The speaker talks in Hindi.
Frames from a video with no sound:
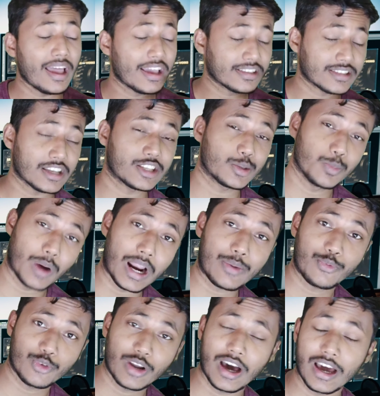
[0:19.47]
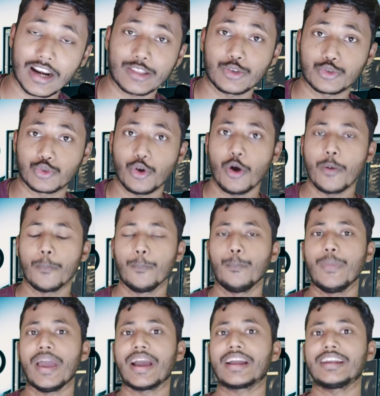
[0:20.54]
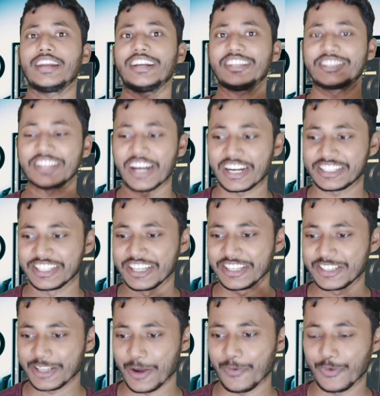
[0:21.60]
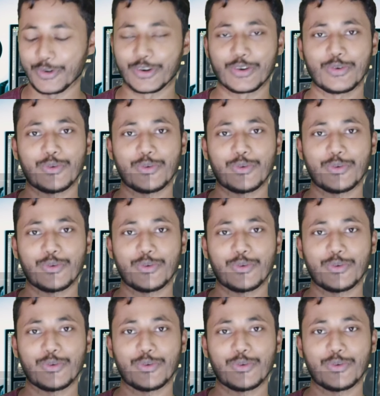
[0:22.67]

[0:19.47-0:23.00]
ऐसा स्मार्टफोन आ रहा है दोस्तों मैग्नेट चार्जिंग सपोर्ट